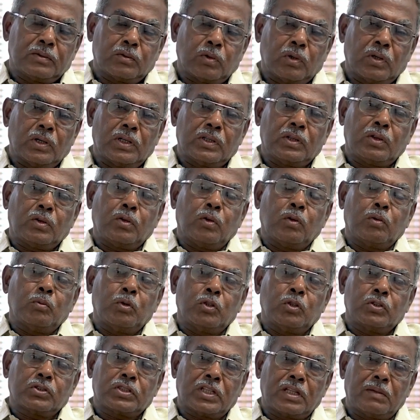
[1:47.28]
தொண்ணூற்றி
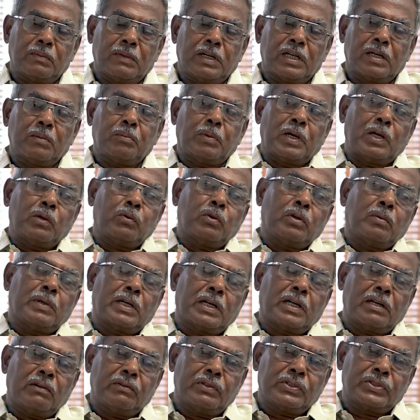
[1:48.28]
ஒன்பது சதமான பழங்குடி
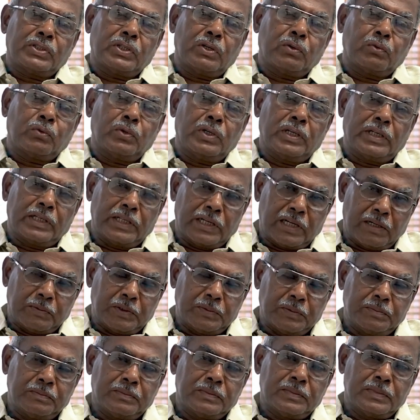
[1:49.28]
மக்கள் வசிக்கக்கூடிய
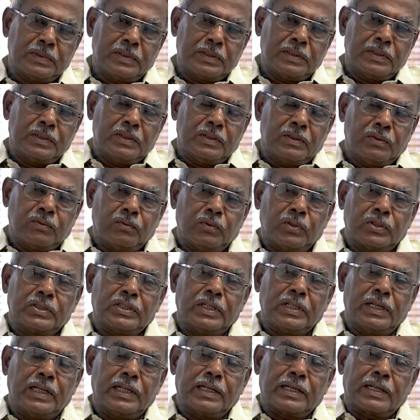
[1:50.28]
கிராமம் ஒரு
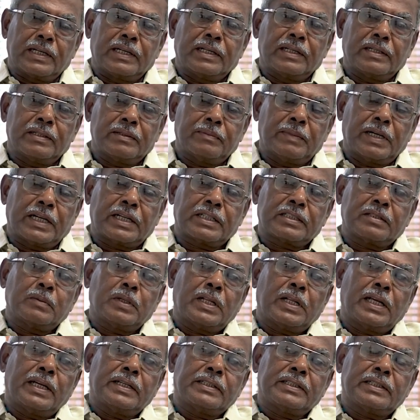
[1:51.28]
சிலர் மற்ற
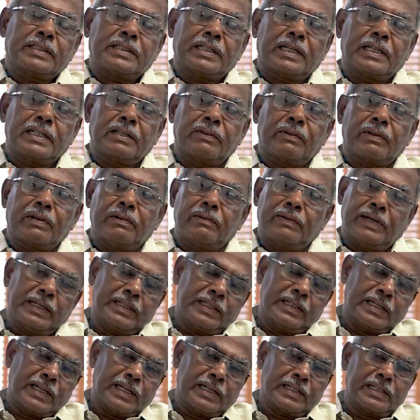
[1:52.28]
சமுதாயத்தை சார்ந்தவர்கள்
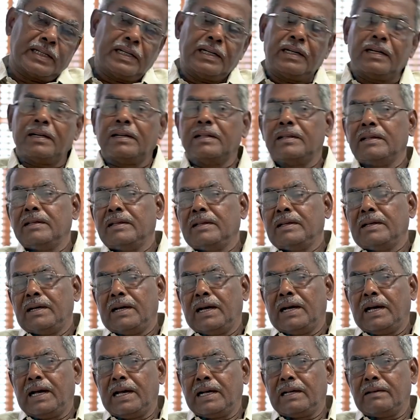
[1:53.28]
வாழ்கிறார்கள்
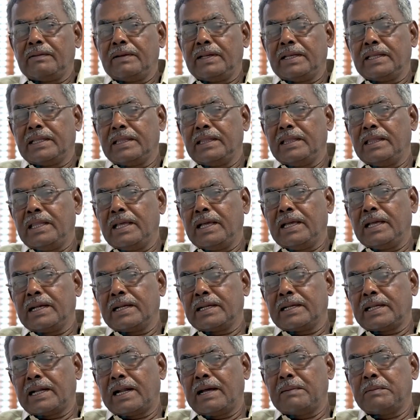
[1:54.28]
ஆகவே இந்த
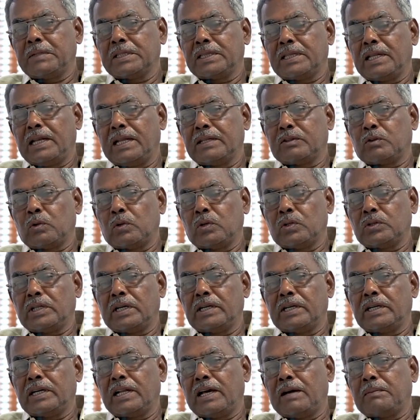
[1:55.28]
கிராமத்தில்
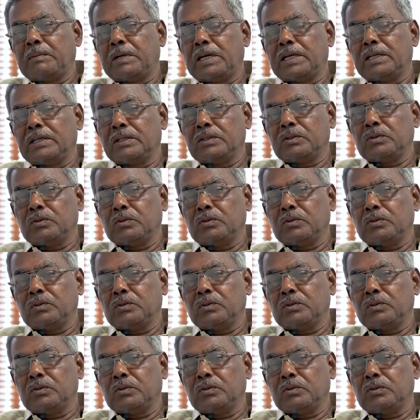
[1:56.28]
தொண்ணூற்றி ரெண்டாம் ஆண்டு